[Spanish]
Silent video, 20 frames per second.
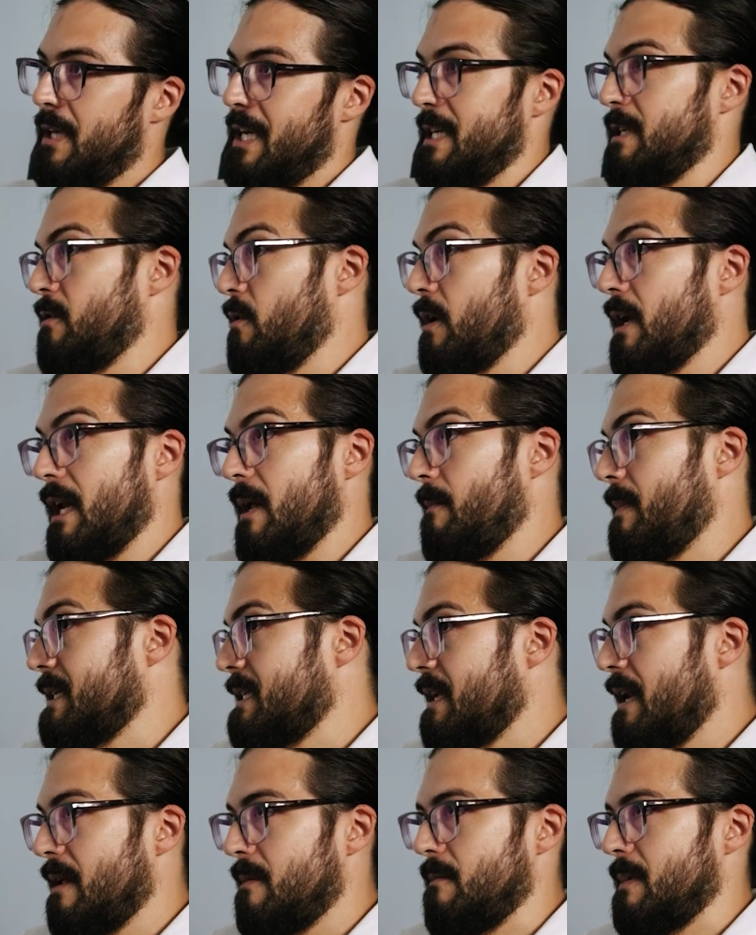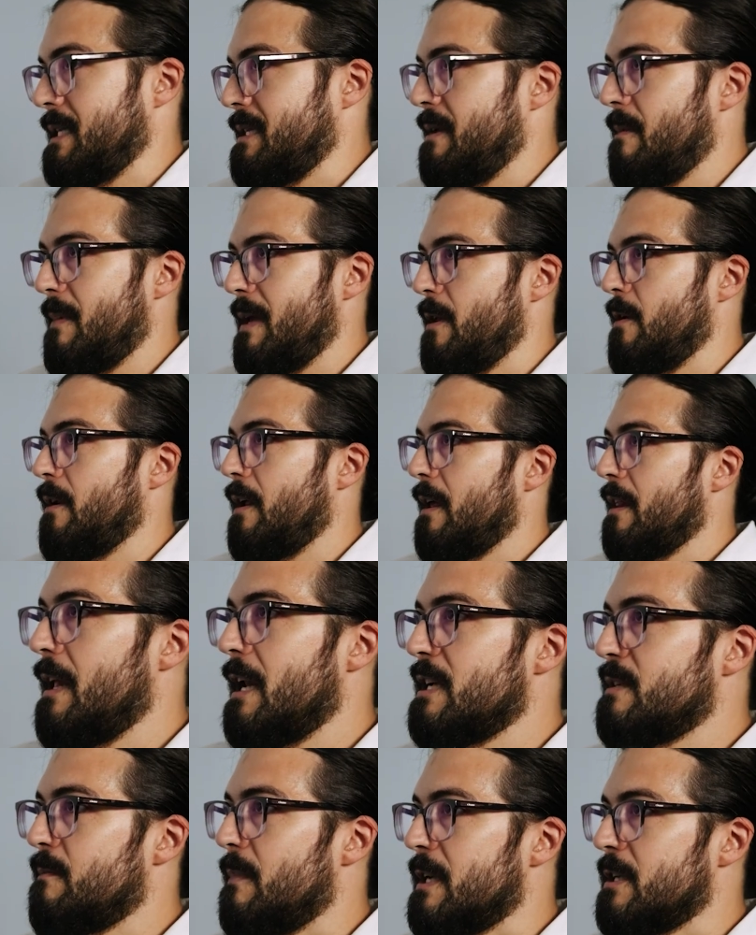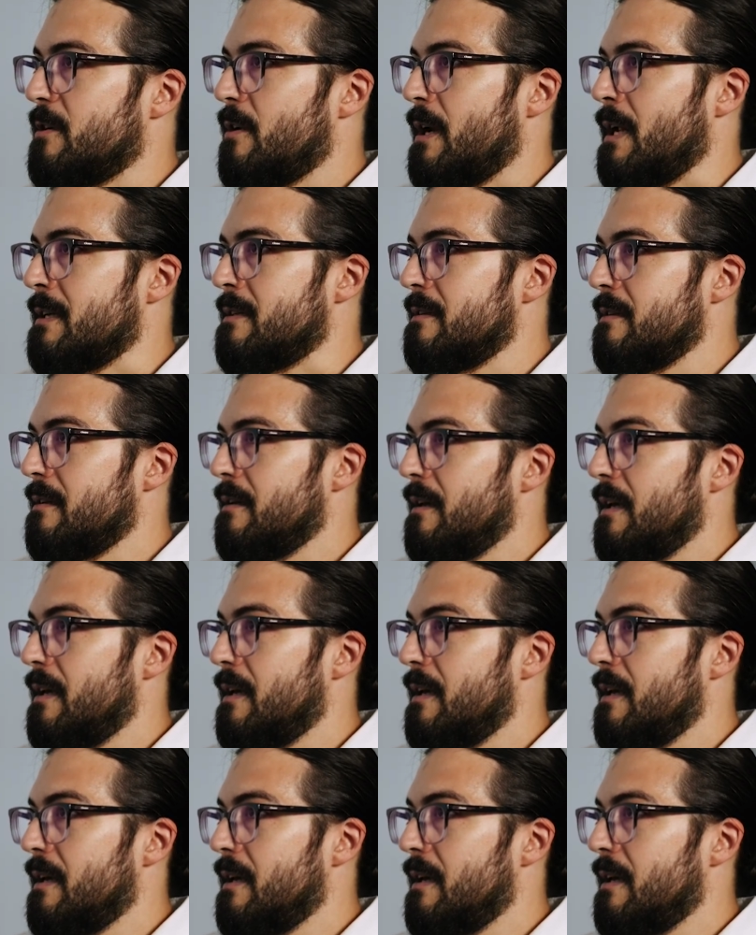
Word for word: que es lo que le pasa a la inmensa mayoría de las personas.